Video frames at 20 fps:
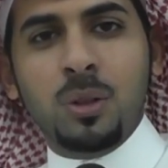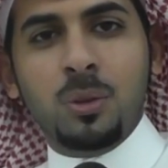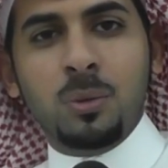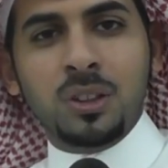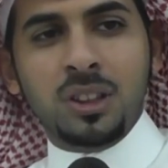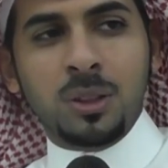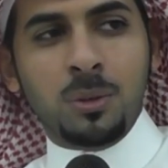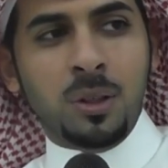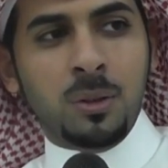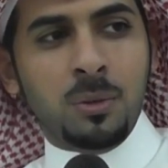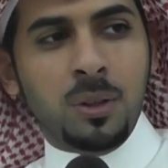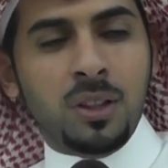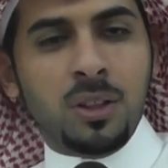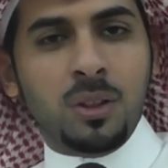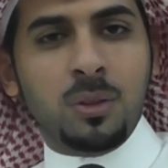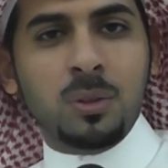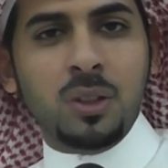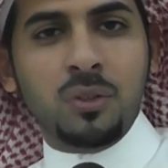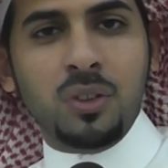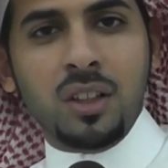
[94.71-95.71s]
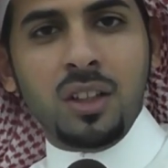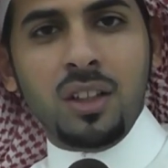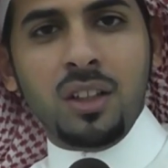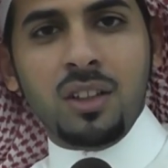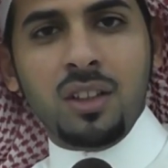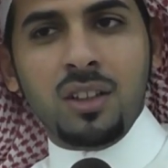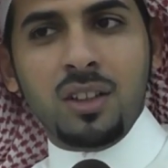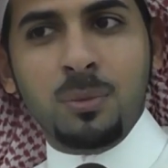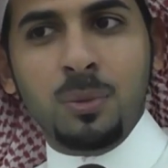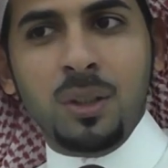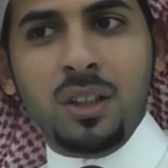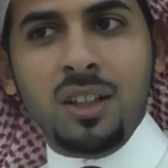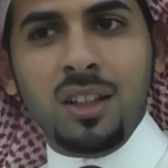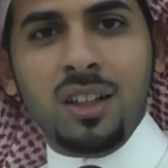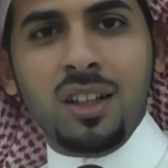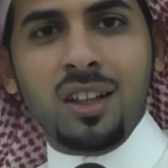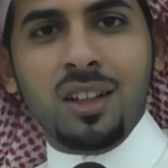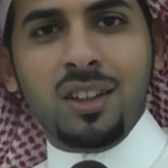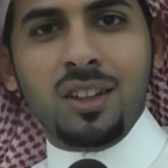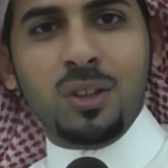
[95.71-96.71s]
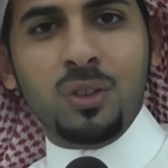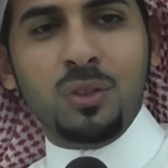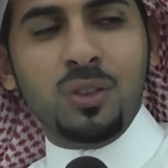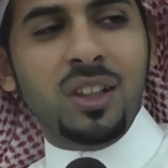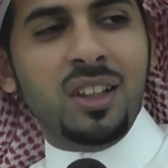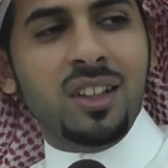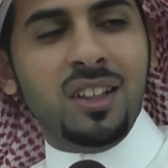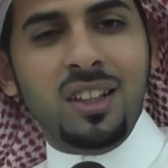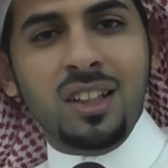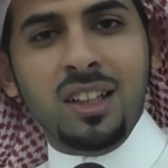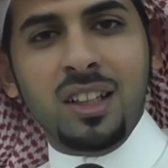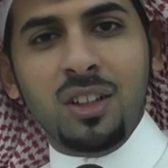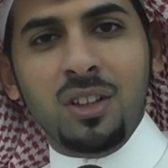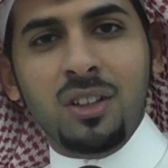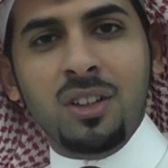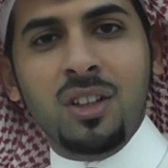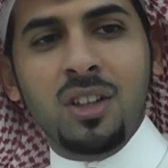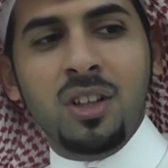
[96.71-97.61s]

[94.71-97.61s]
وجمع بينكما في خير أتمنى لك التوفيق يا يحيى